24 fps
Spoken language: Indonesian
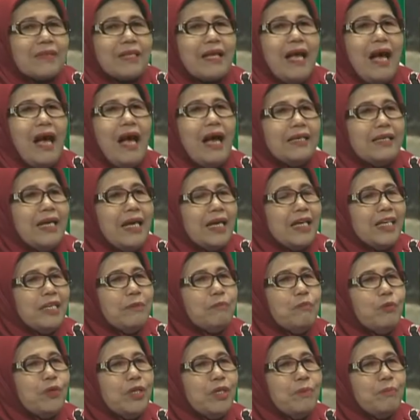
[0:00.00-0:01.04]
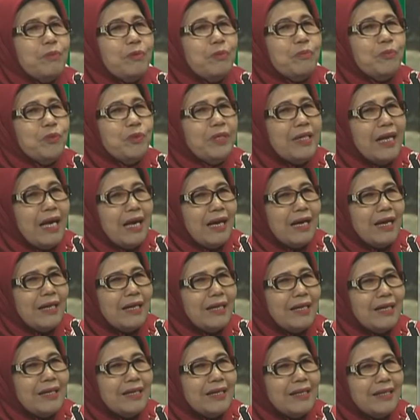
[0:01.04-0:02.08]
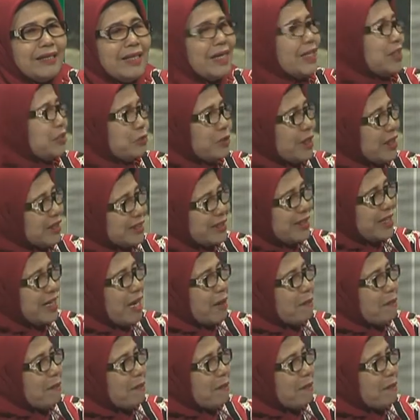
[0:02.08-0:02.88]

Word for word: Ada ibu-ibu muda yang juga tidak